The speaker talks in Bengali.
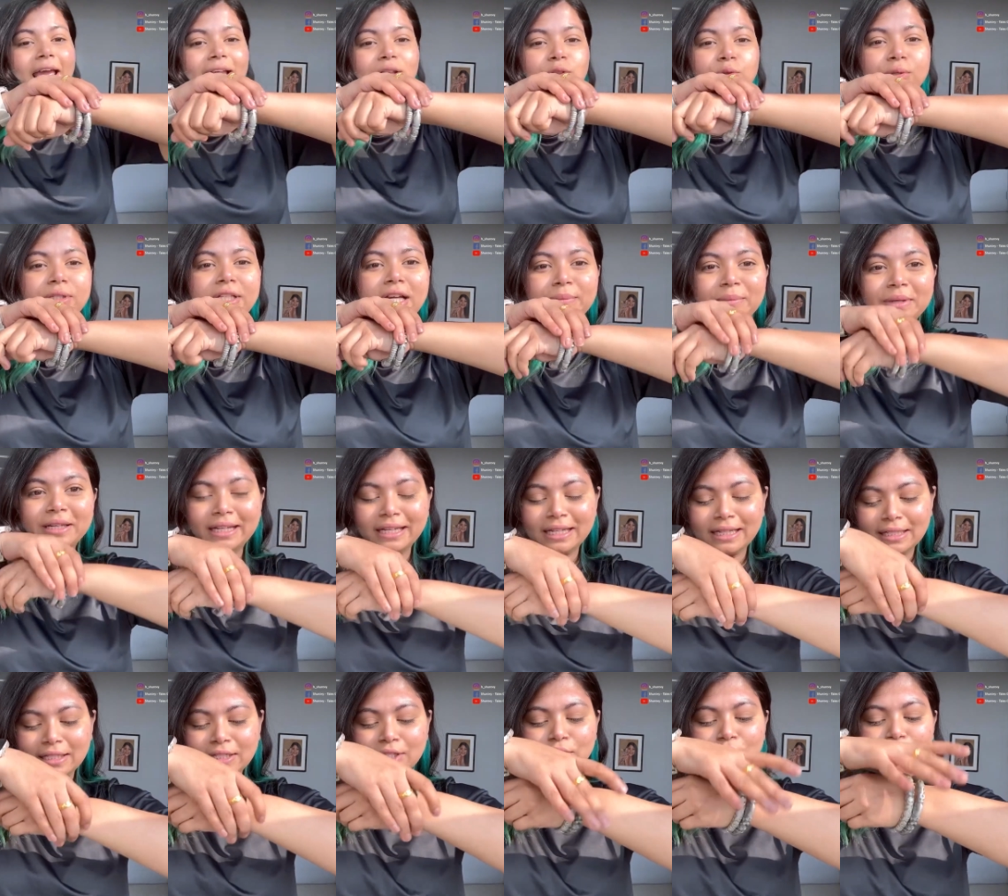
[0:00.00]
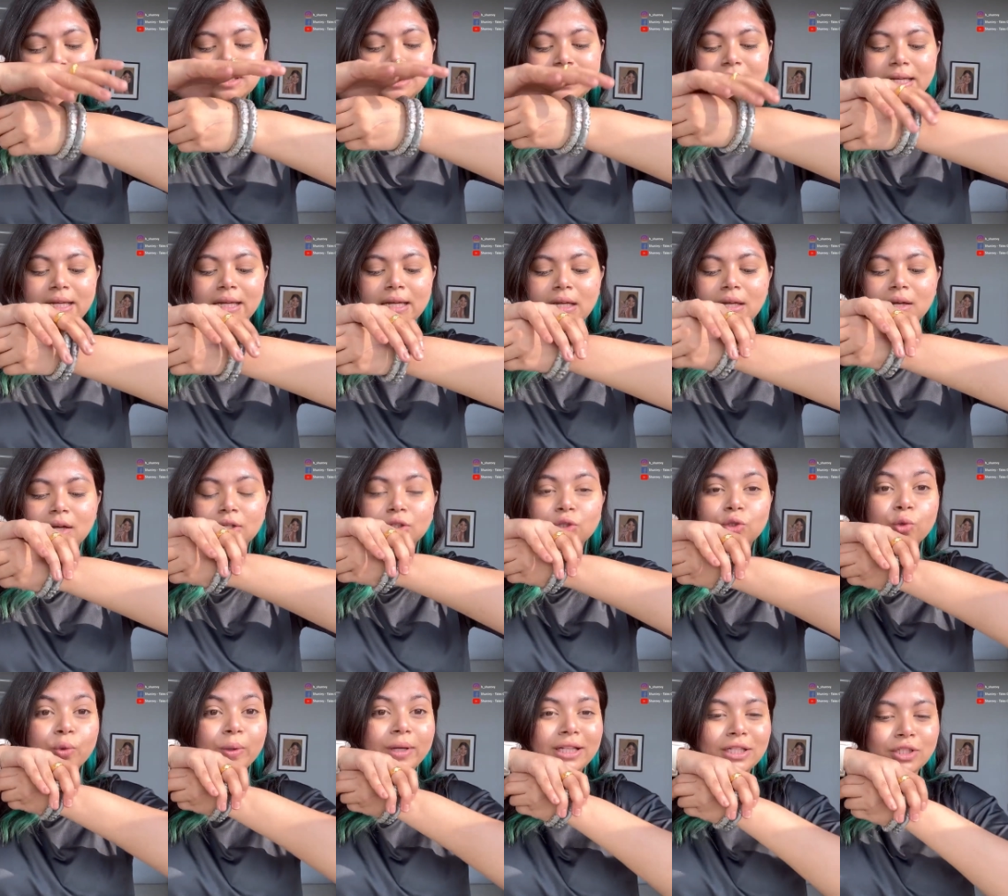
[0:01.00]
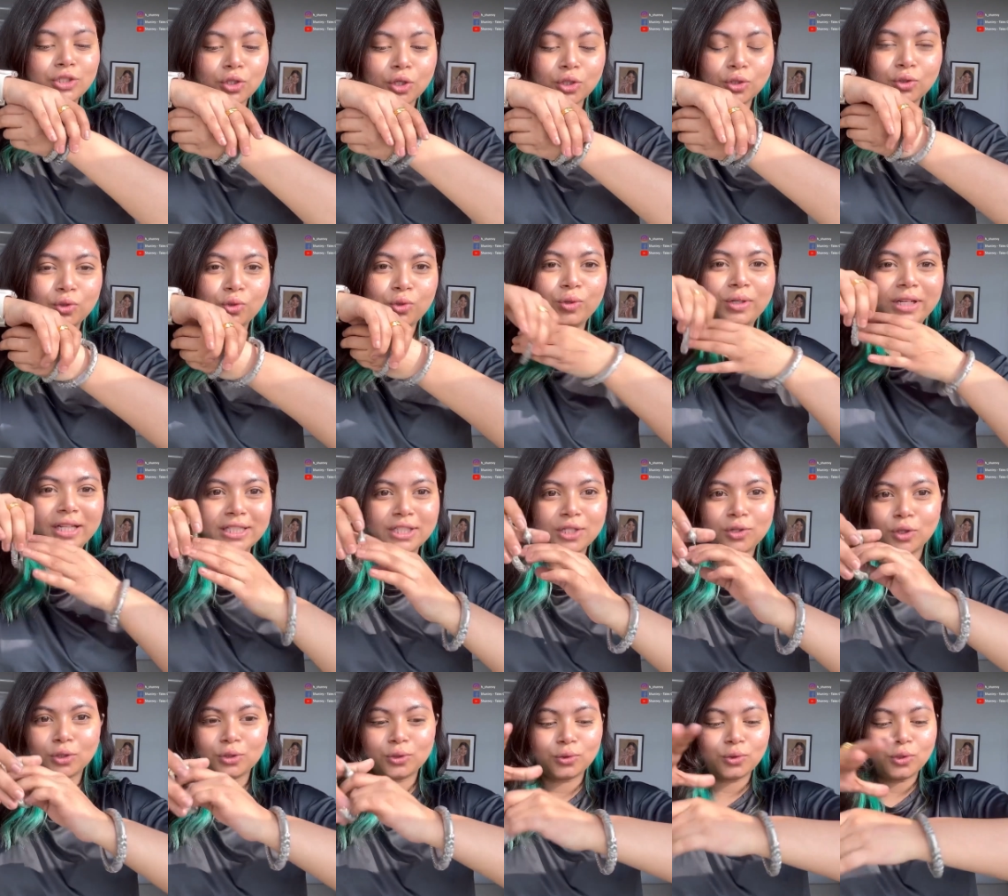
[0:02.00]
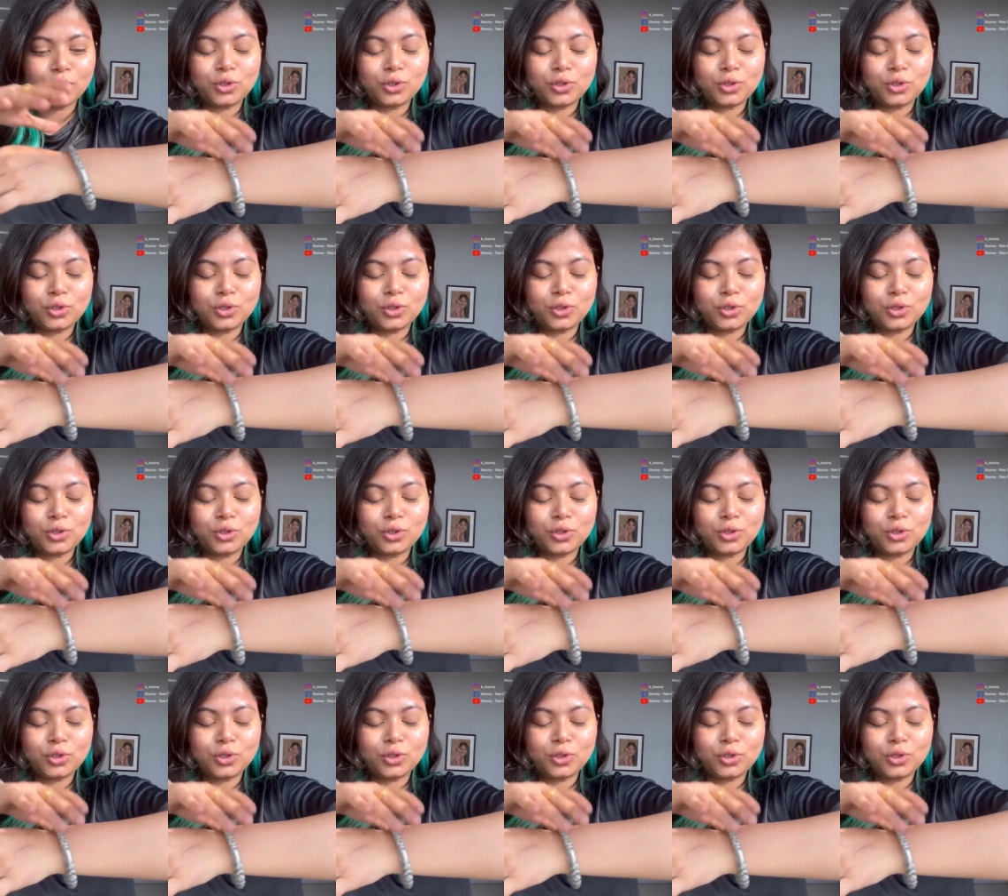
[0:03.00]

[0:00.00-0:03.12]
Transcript: এই দুইটা আমি কিনেছি হচ্ছে দোয়েল চত্বরে যে কতগুলো